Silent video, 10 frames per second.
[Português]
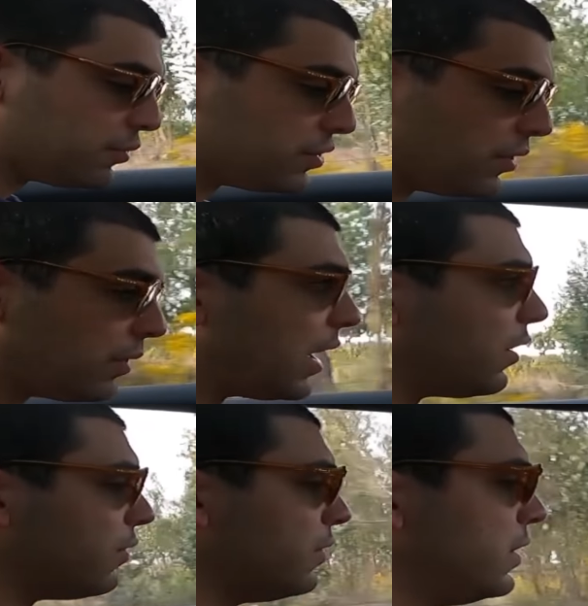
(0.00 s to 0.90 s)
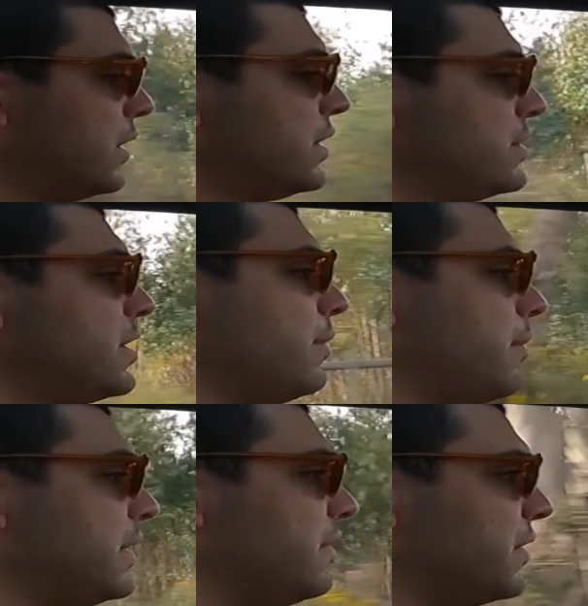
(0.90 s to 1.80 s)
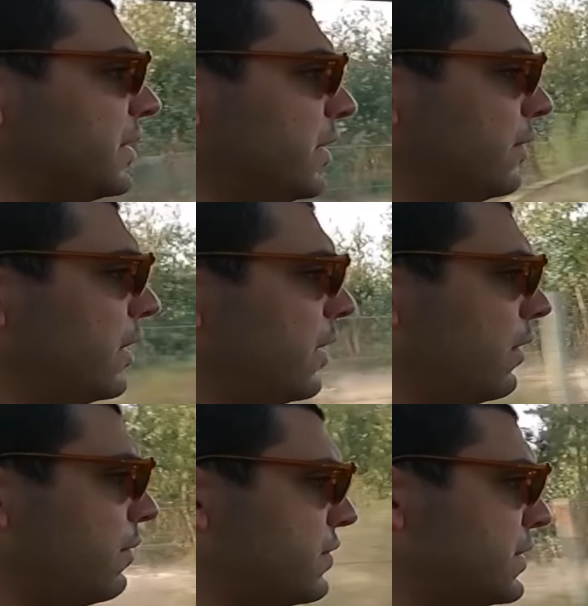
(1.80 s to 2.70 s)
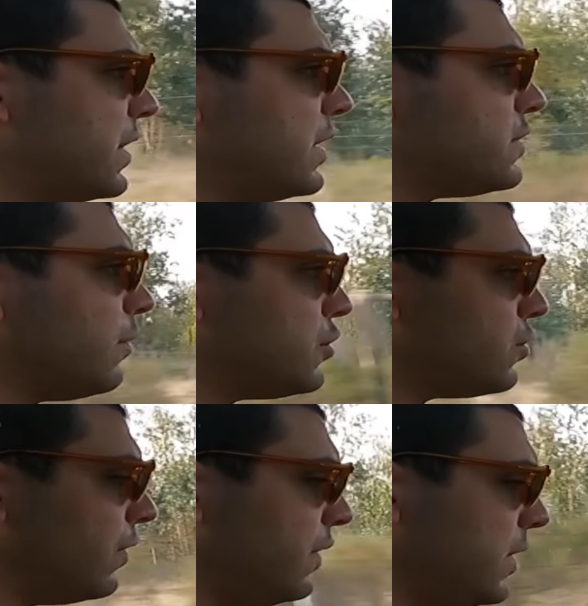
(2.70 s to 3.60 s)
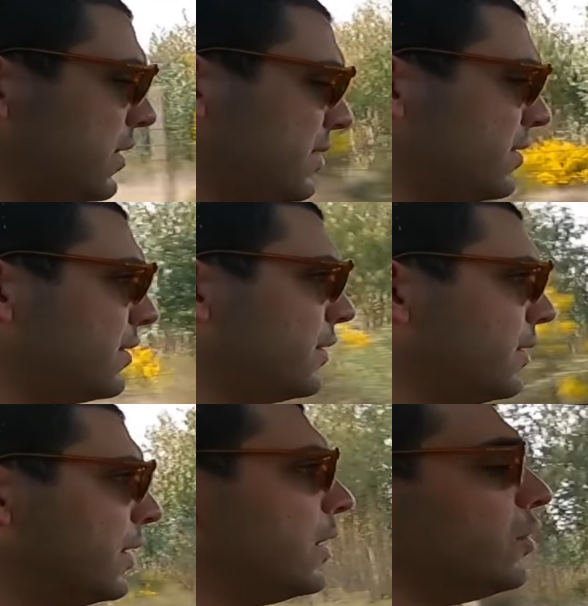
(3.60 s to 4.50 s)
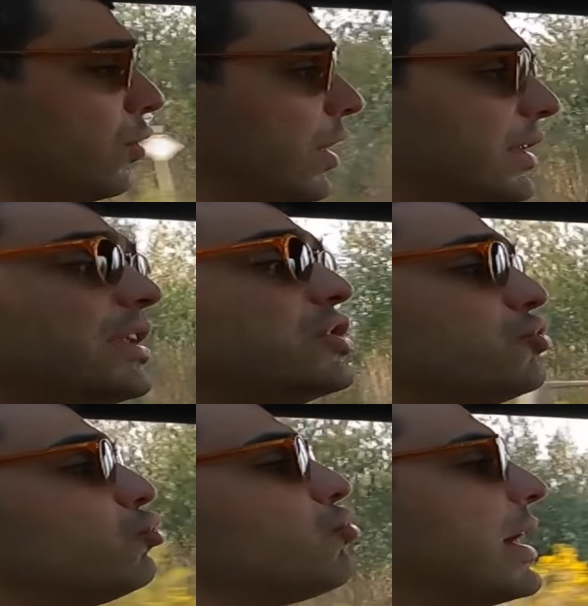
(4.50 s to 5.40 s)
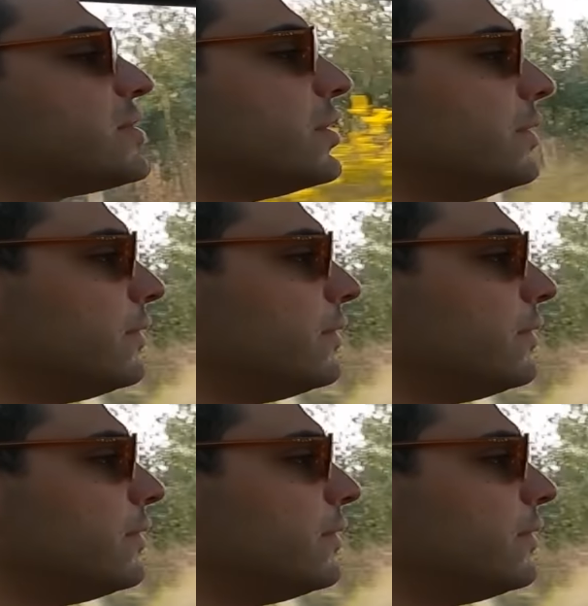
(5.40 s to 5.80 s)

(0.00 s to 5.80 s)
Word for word: por ser um carro extremamente divertido. Vamos fazer aqui só umas curvinhas. Eu agora tenho isto no traction.